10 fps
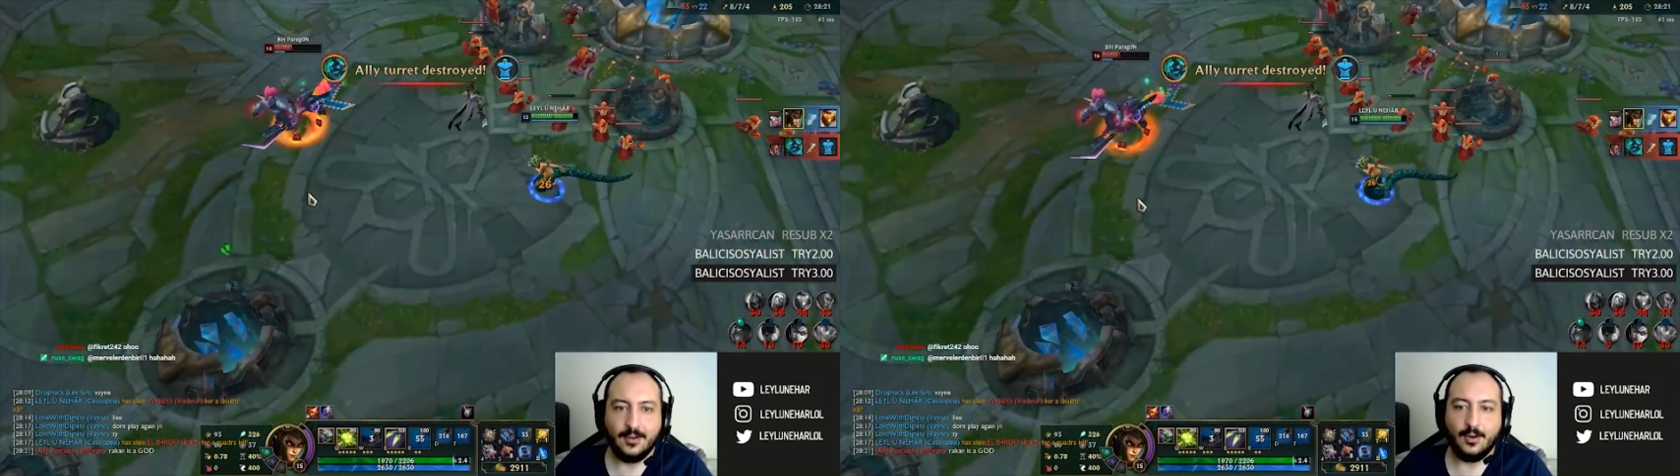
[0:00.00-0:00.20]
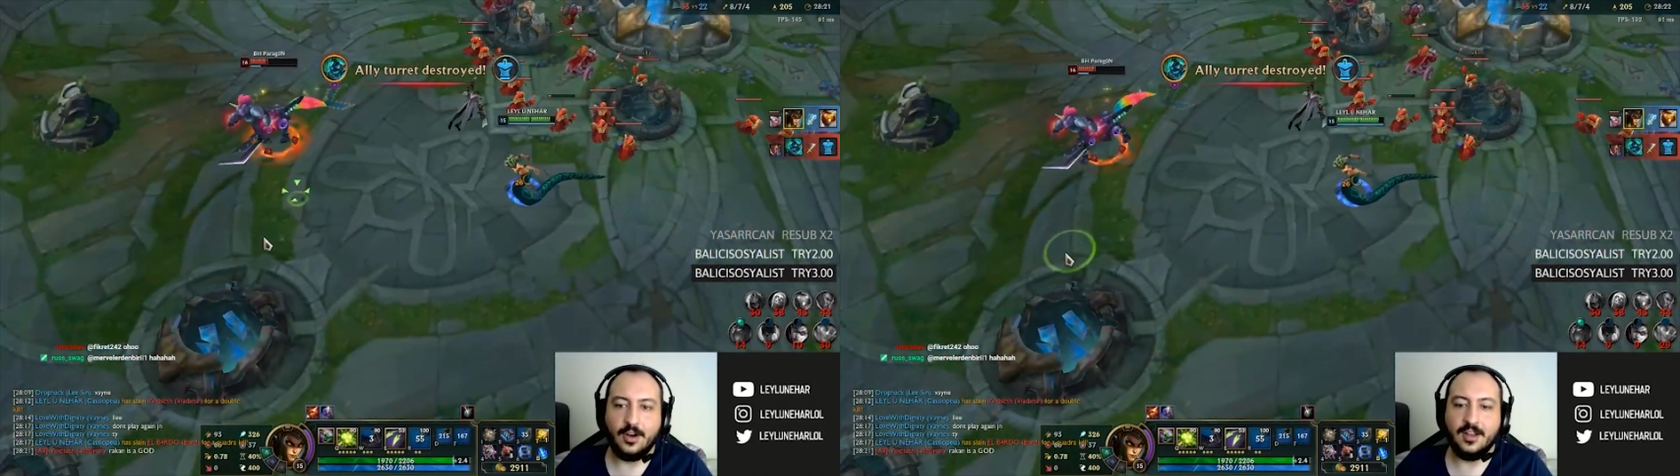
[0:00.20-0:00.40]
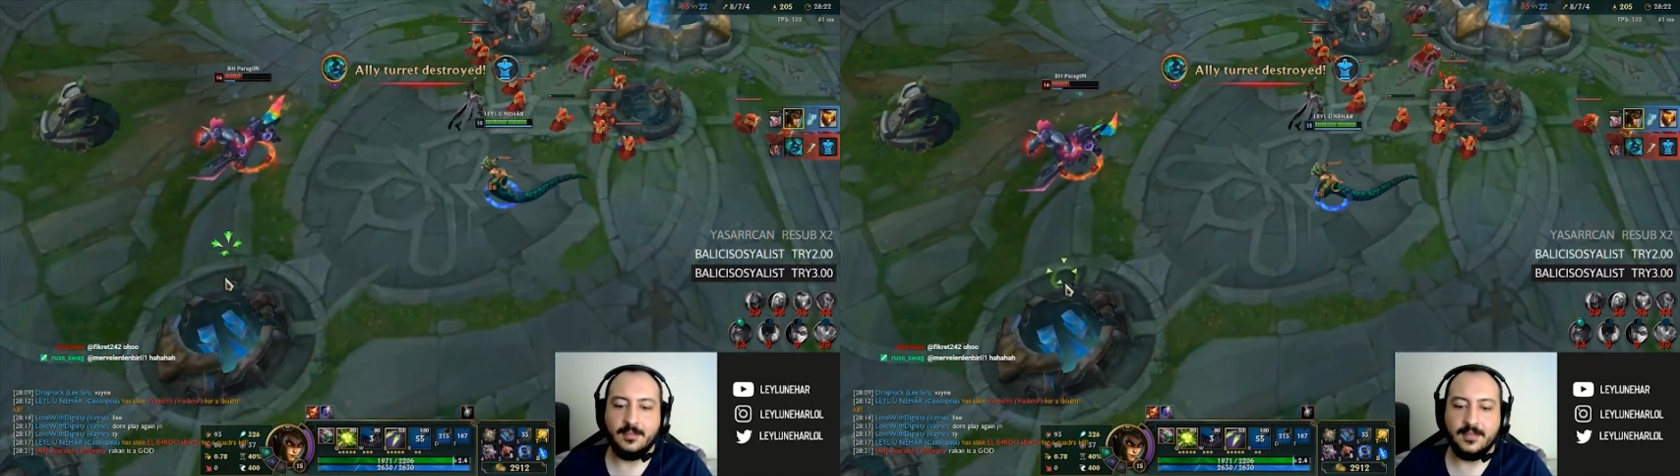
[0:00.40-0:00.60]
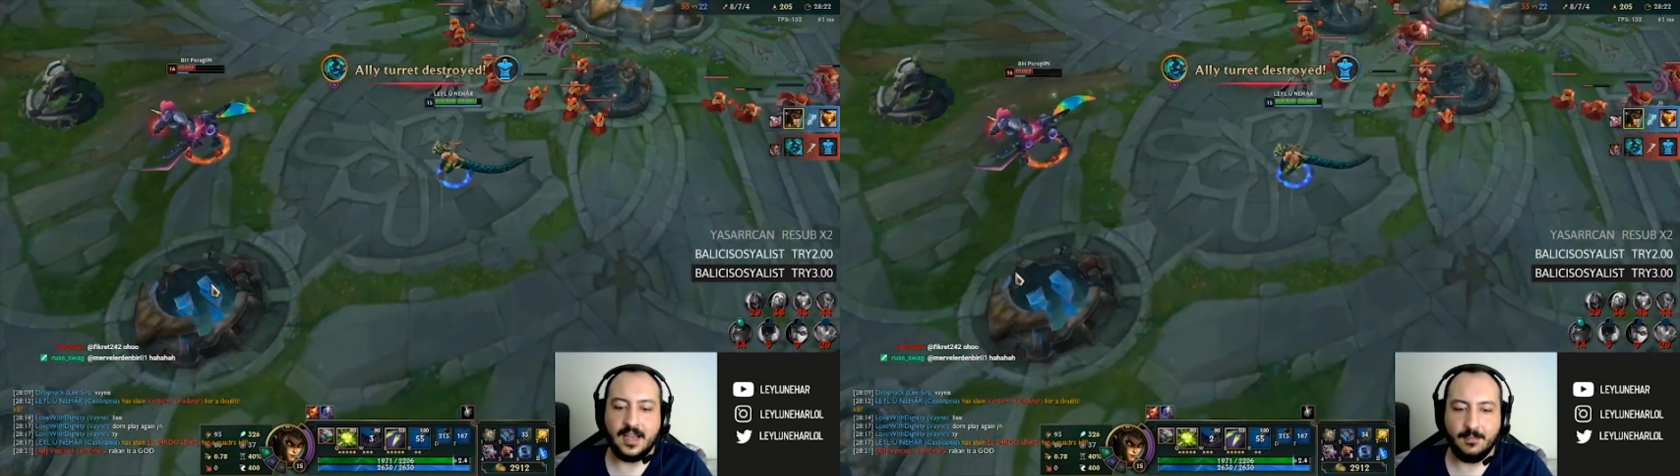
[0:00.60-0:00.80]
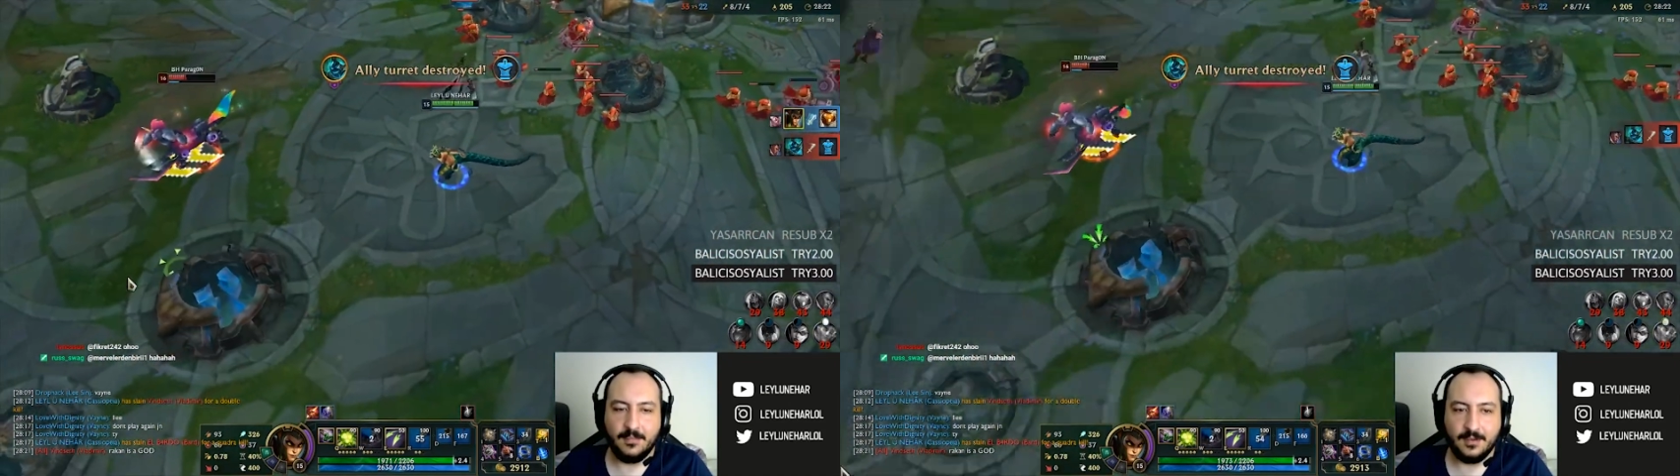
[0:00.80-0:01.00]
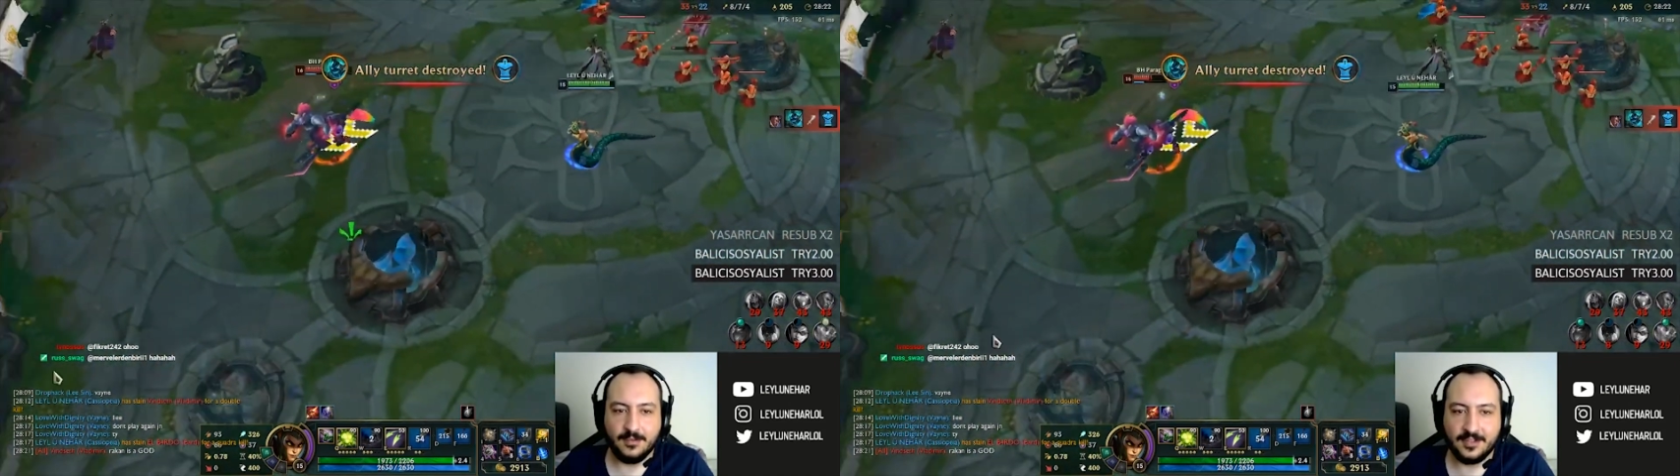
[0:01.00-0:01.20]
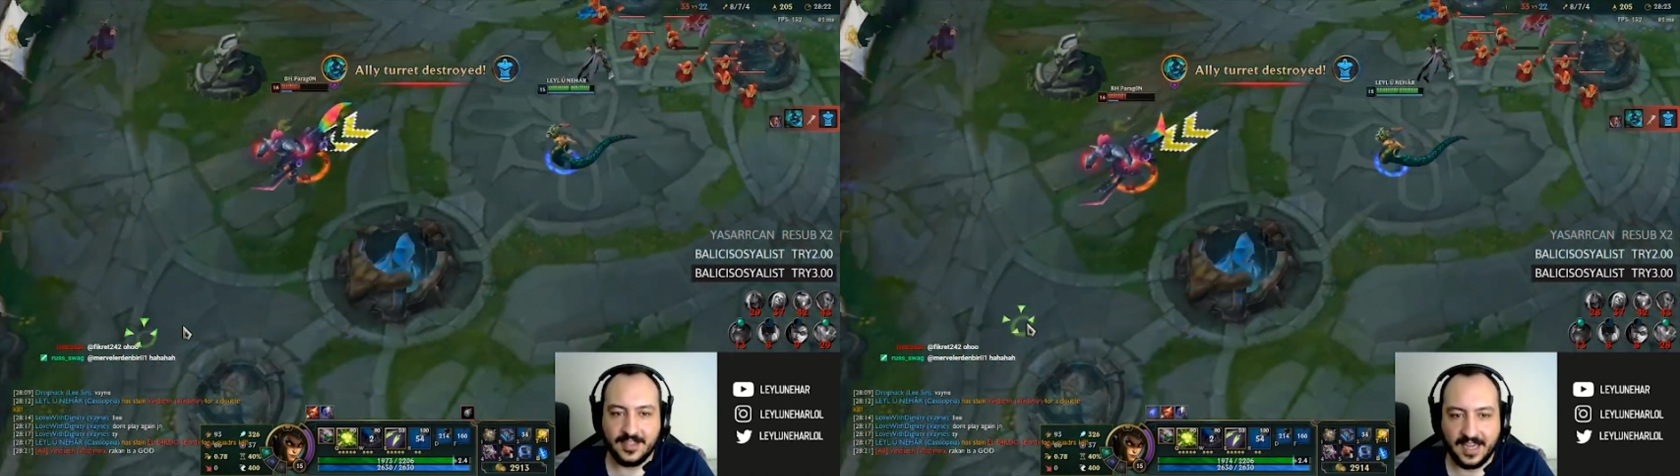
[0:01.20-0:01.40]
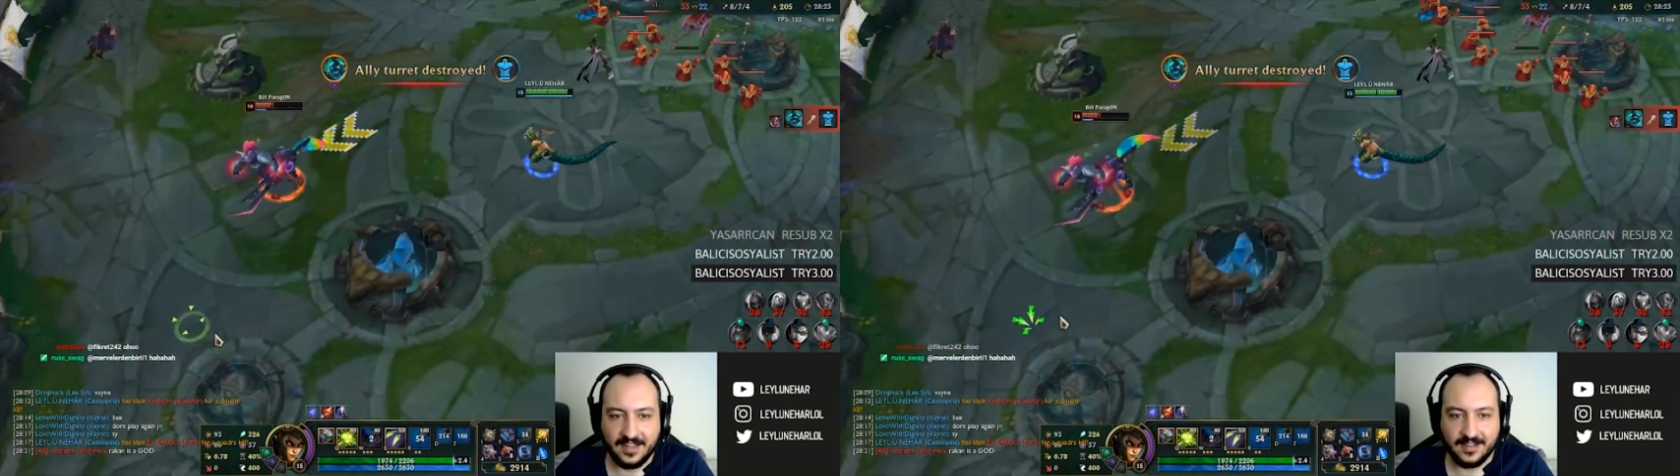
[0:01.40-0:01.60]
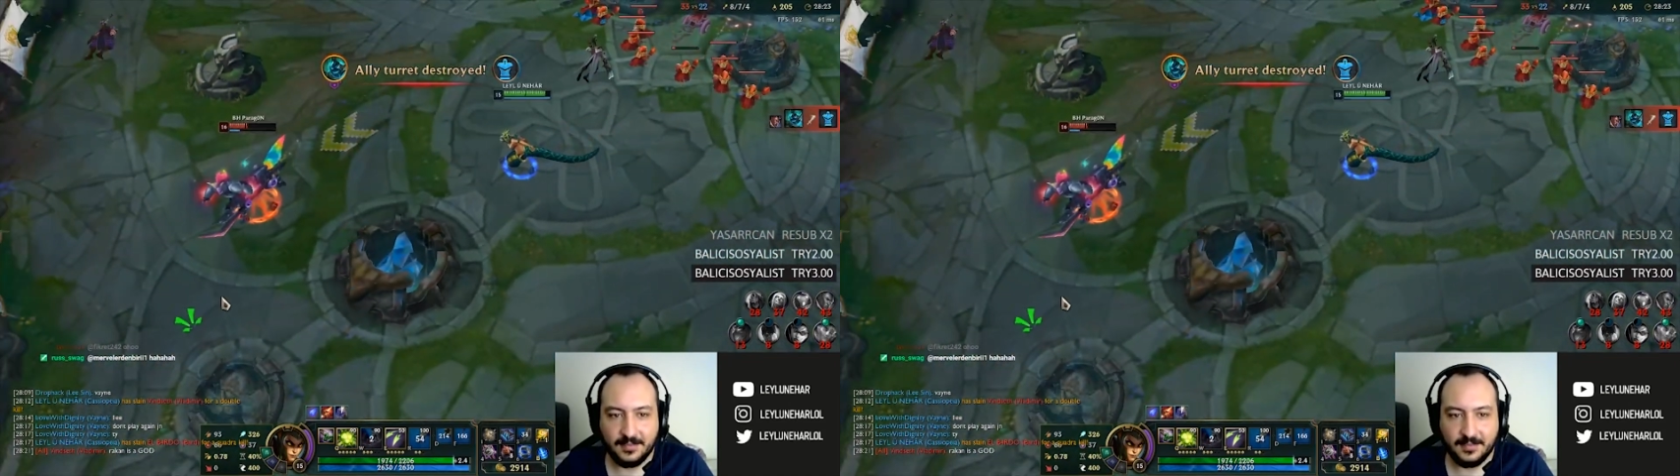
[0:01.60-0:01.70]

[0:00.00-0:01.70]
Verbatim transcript: Oğlum yapma bunu gel.